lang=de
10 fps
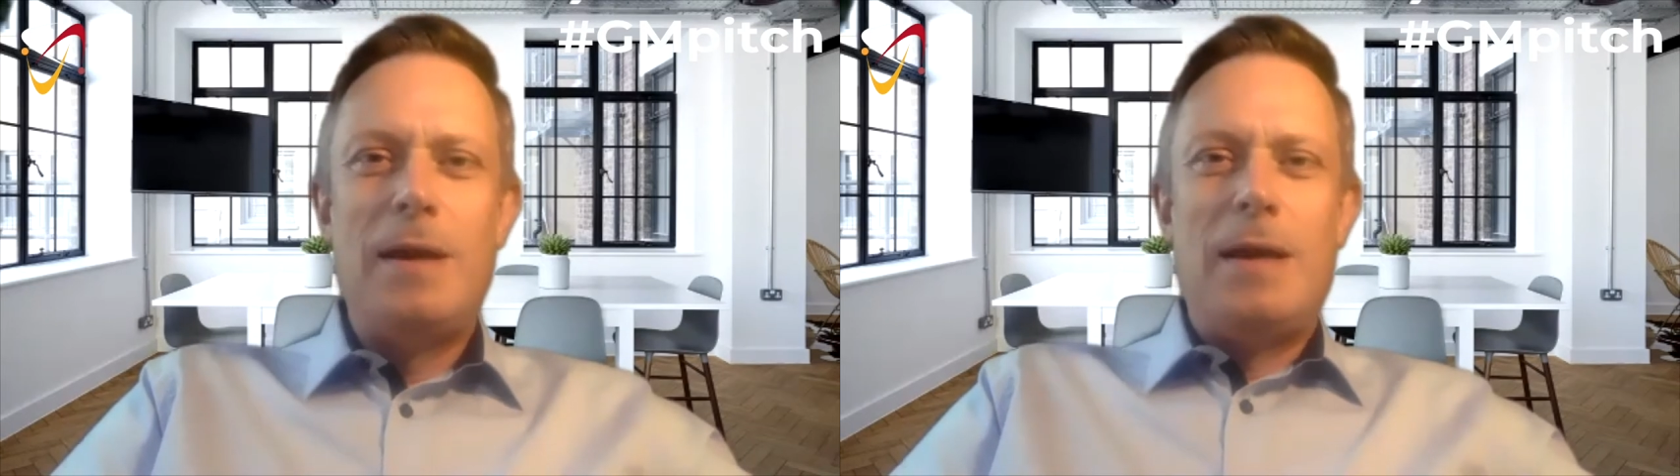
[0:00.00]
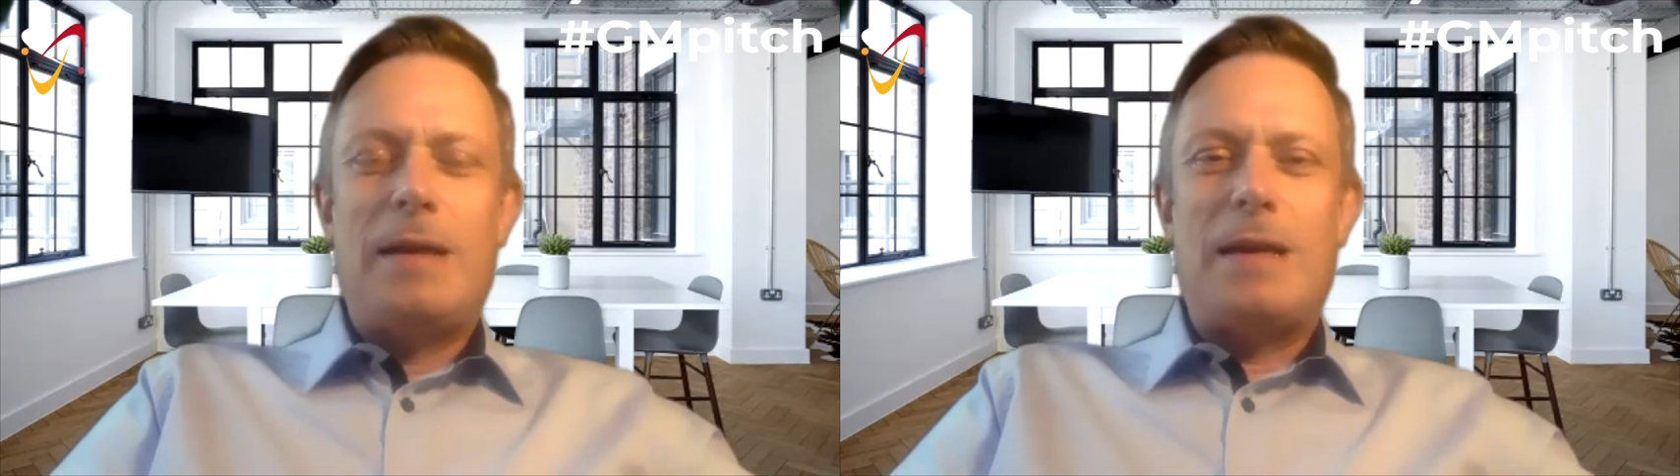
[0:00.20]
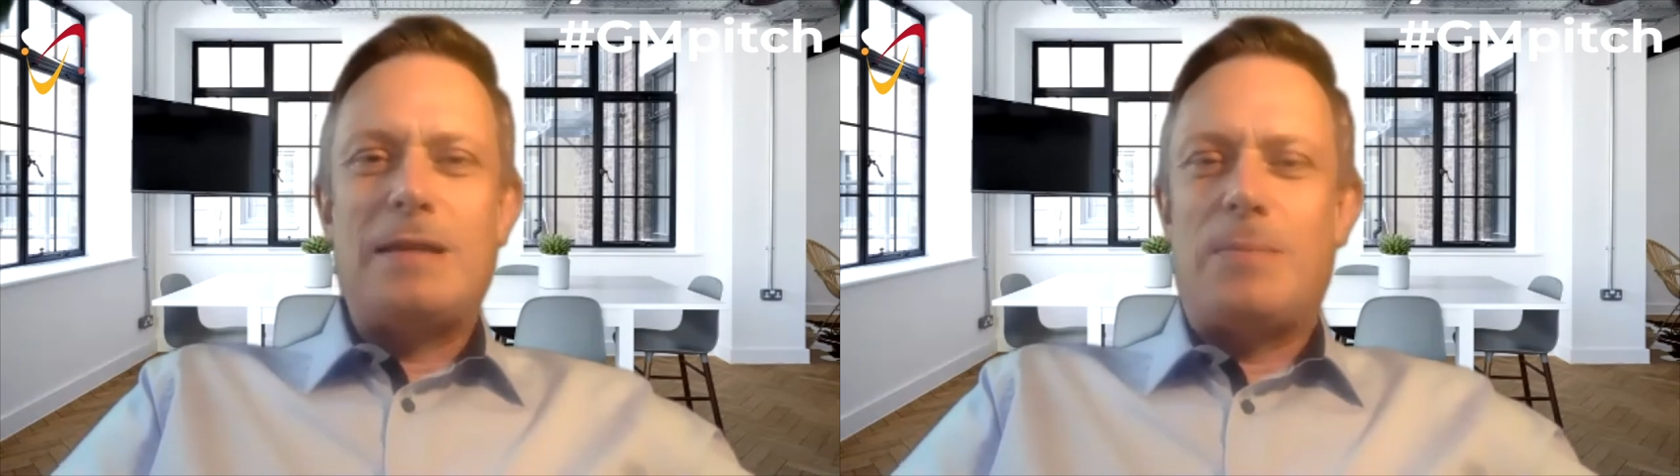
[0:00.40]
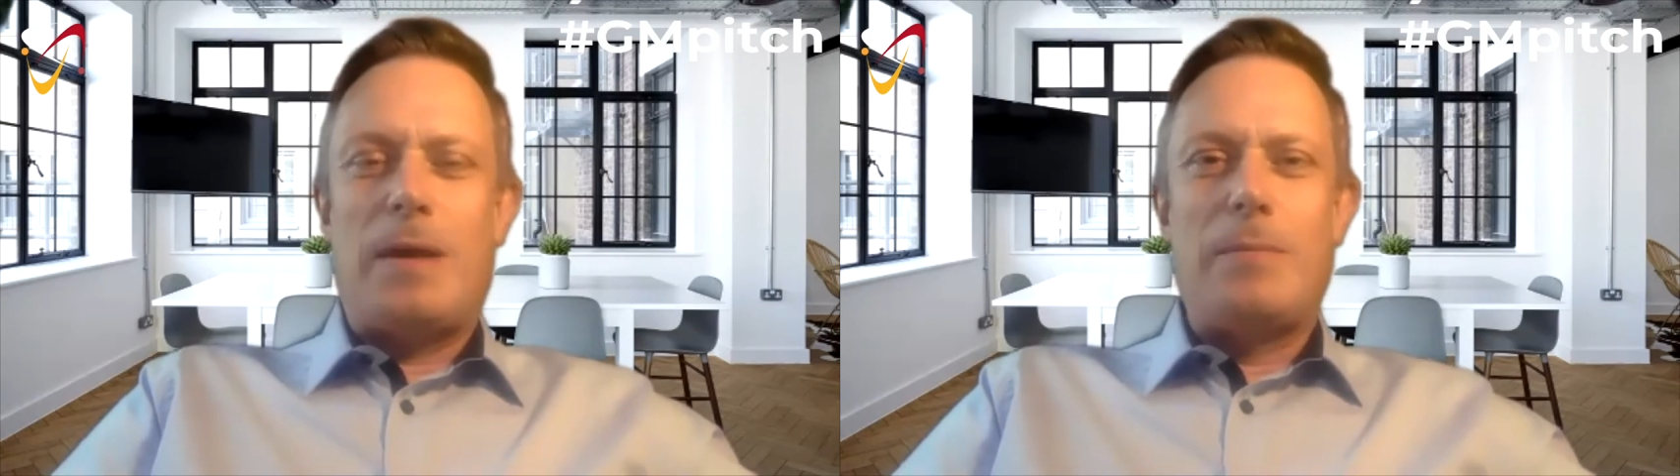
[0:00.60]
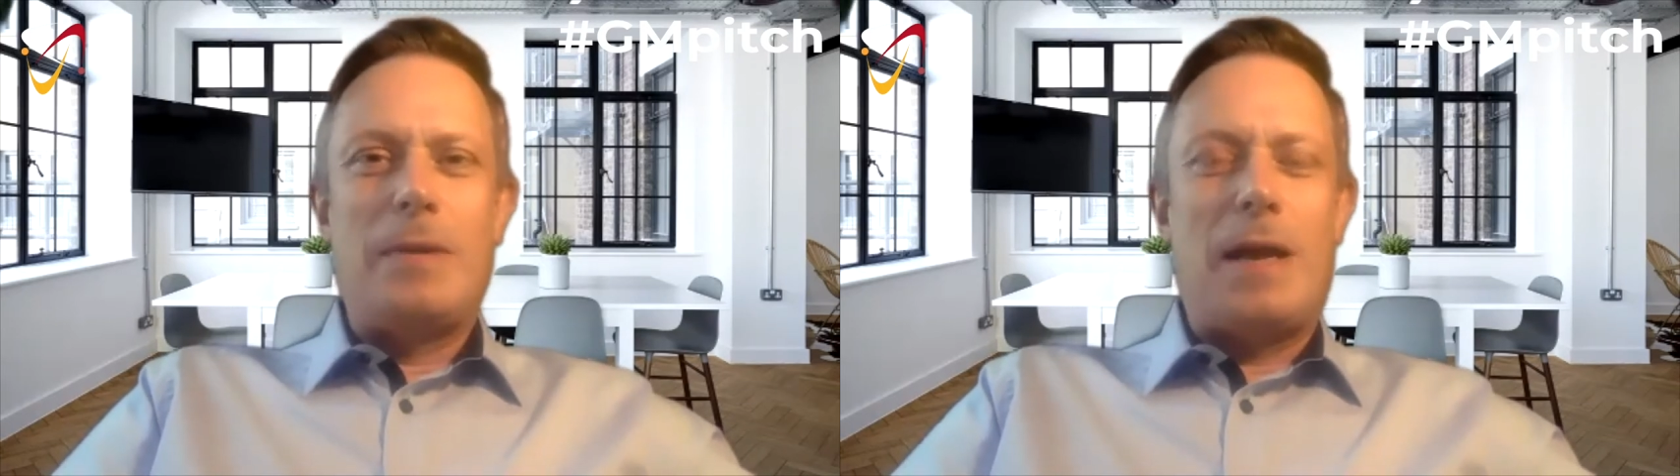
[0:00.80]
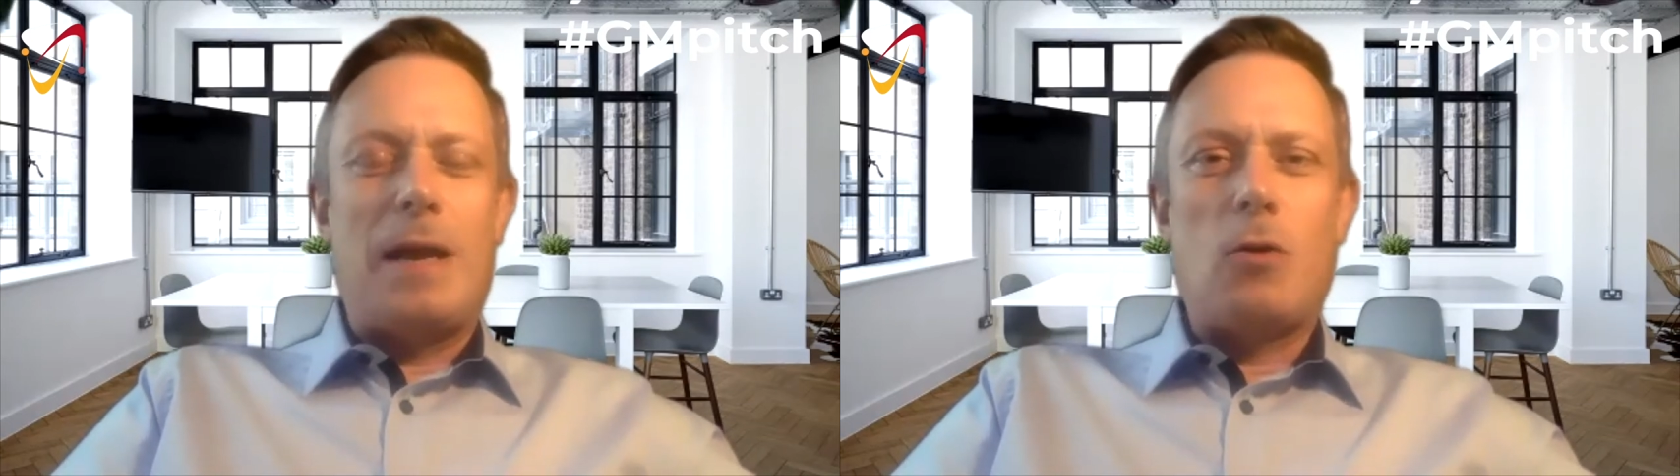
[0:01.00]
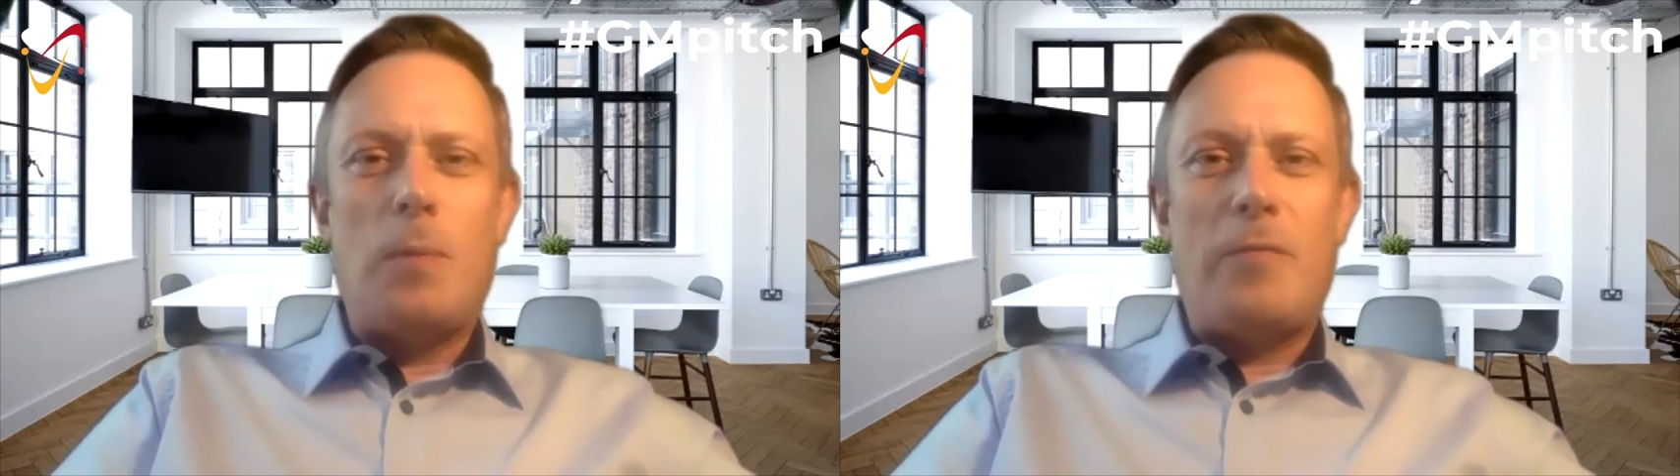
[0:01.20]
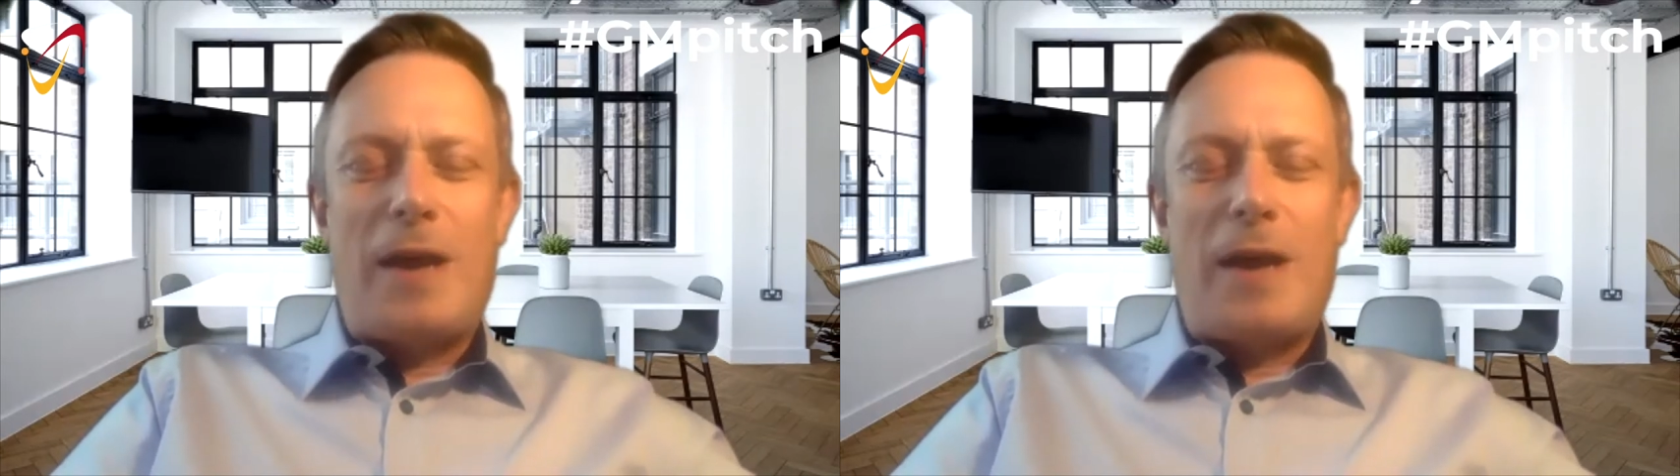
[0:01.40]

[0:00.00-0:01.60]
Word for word: dass man mit einer Gruppe von